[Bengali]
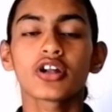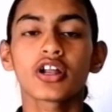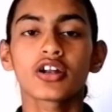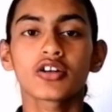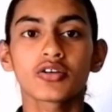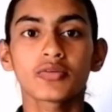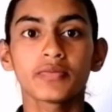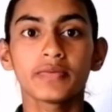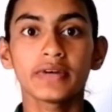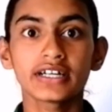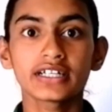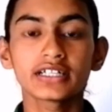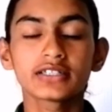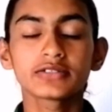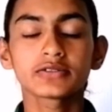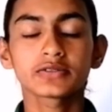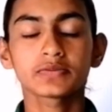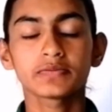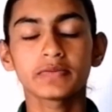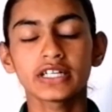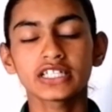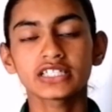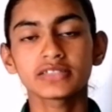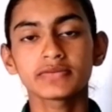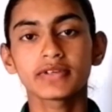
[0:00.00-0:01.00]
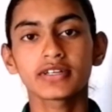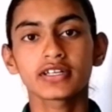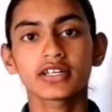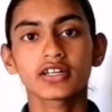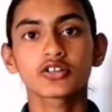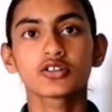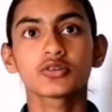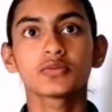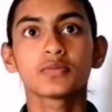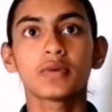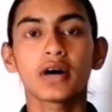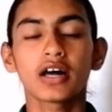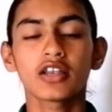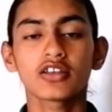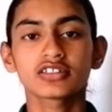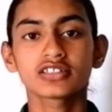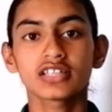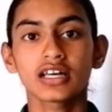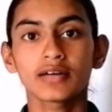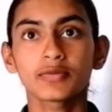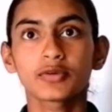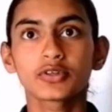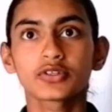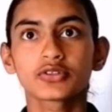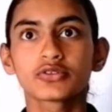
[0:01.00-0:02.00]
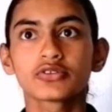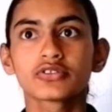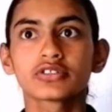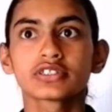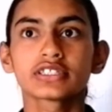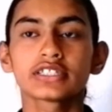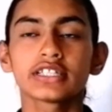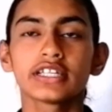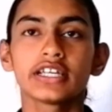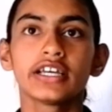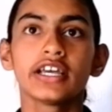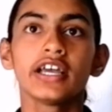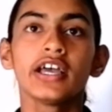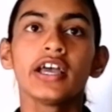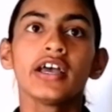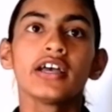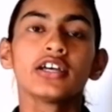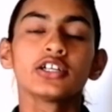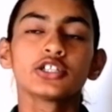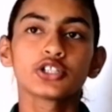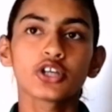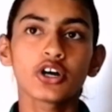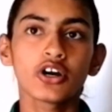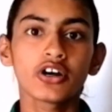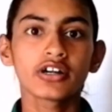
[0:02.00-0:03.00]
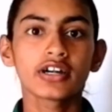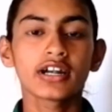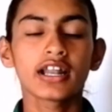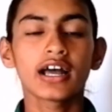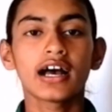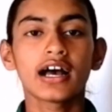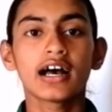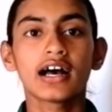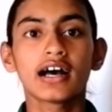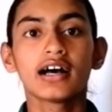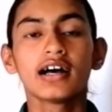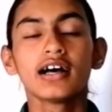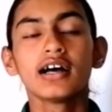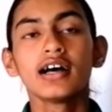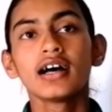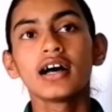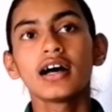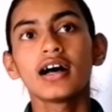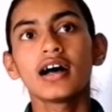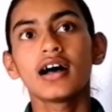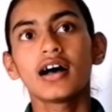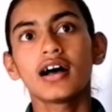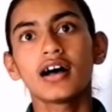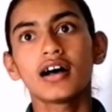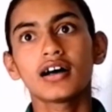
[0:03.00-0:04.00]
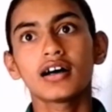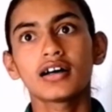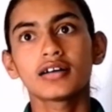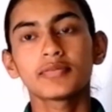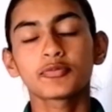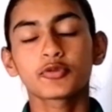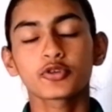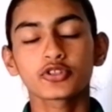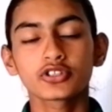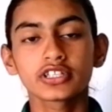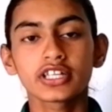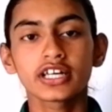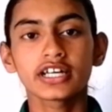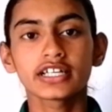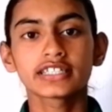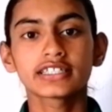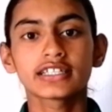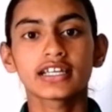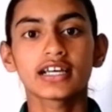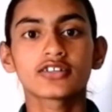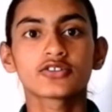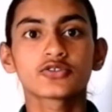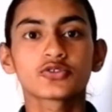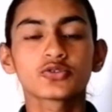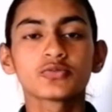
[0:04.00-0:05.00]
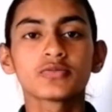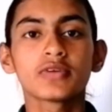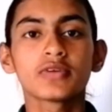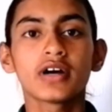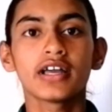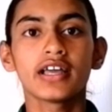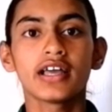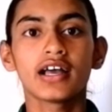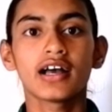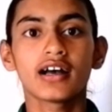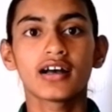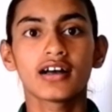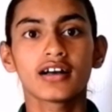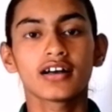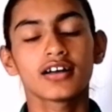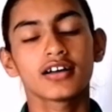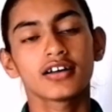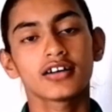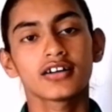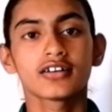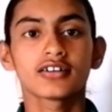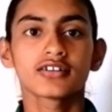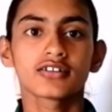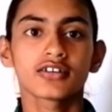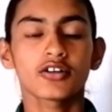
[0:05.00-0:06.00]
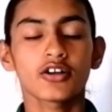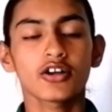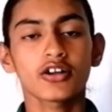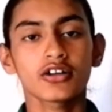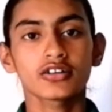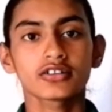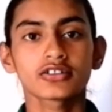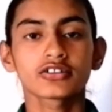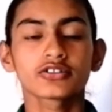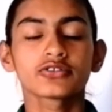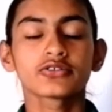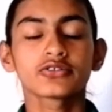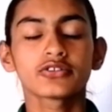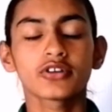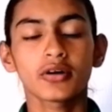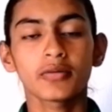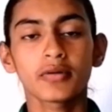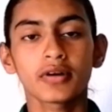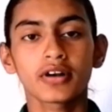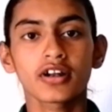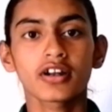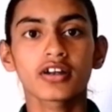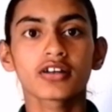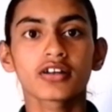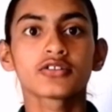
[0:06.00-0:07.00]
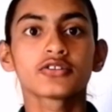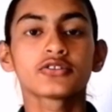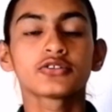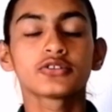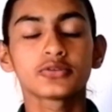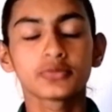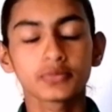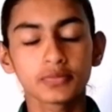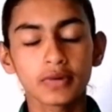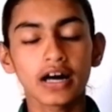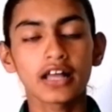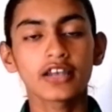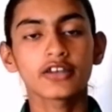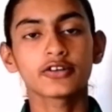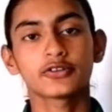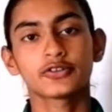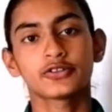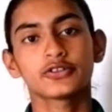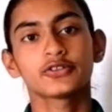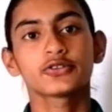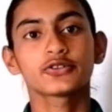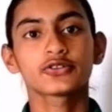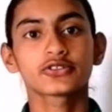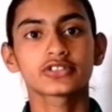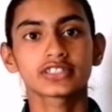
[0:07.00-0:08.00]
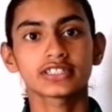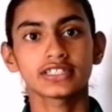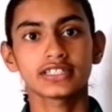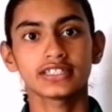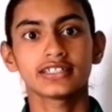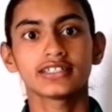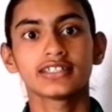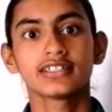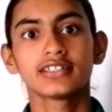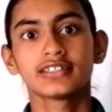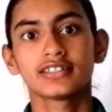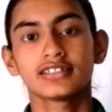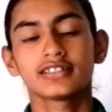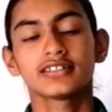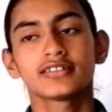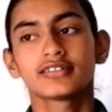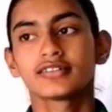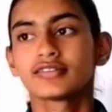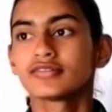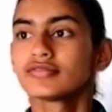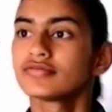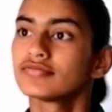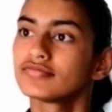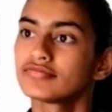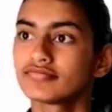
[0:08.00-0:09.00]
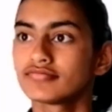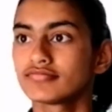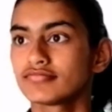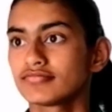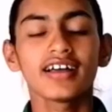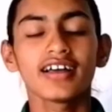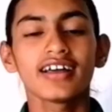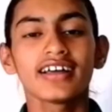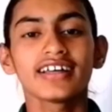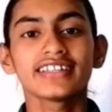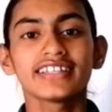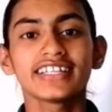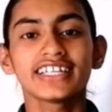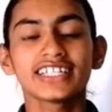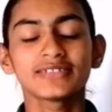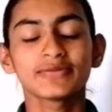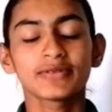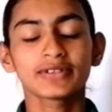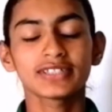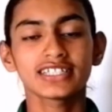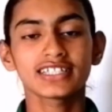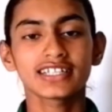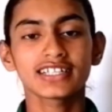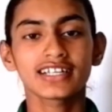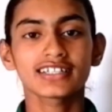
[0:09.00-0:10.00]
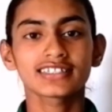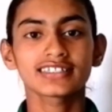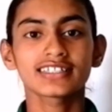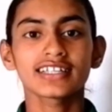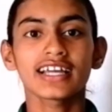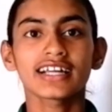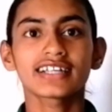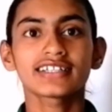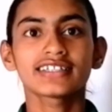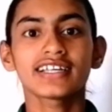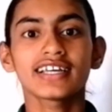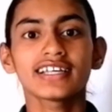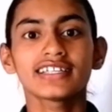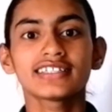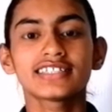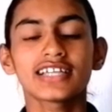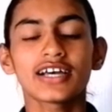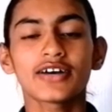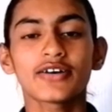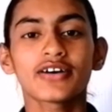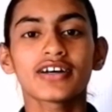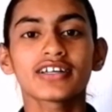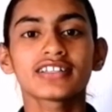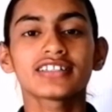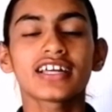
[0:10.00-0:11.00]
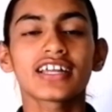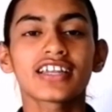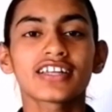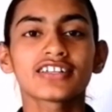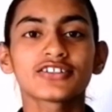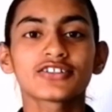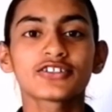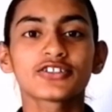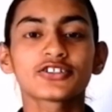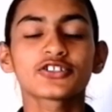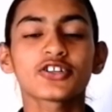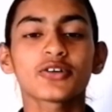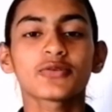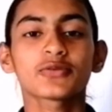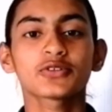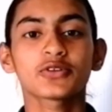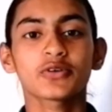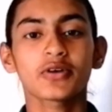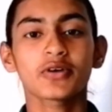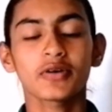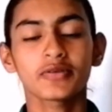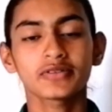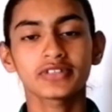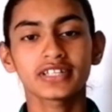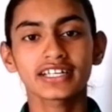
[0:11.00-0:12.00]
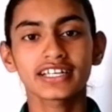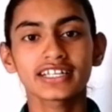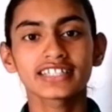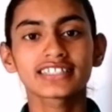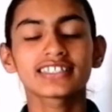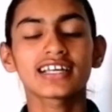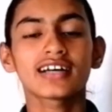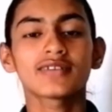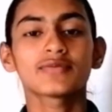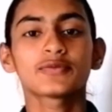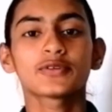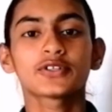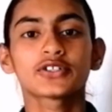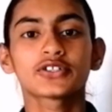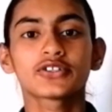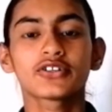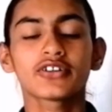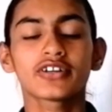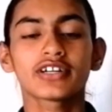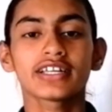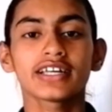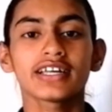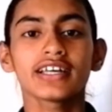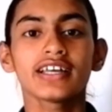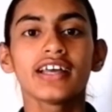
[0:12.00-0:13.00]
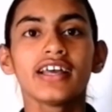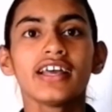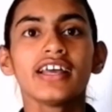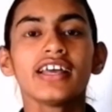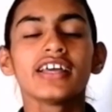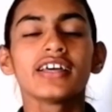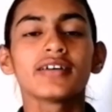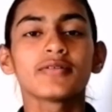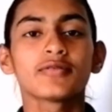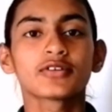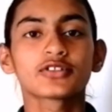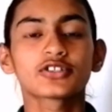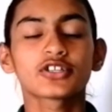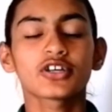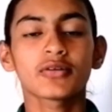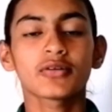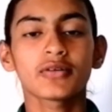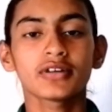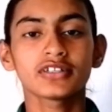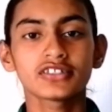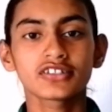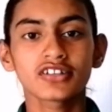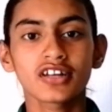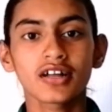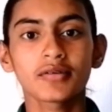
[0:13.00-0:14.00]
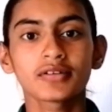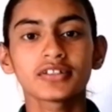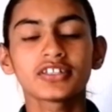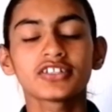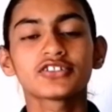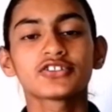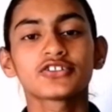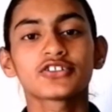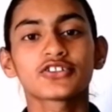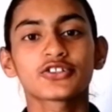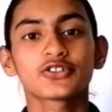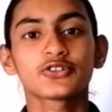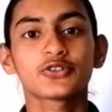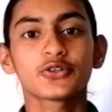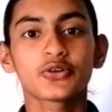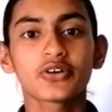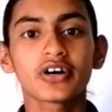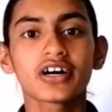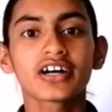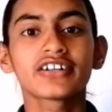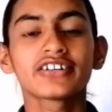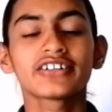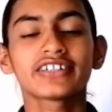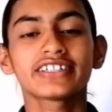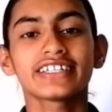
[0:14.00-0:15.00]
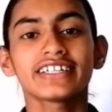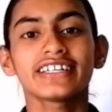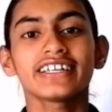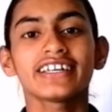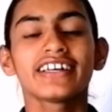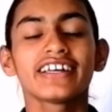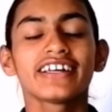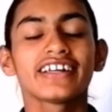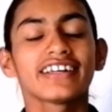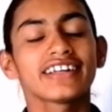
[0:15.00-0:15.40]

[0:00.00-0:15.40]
অন্যান্য ব্যাটস ব্যাটসম্যানরা খুব ভালো সাপোর্ট করছে স্বর্ণা প্রত্যাশা সুমায়া ওভারঅল খুব ভালো করছে দেশবাসীর কাছে একটাই চাওয়া তারা যেন সবসময় আমাদেরকে সাপোর্ট করে এবং সবাই যেন আমাদের জন্য দোয়া করে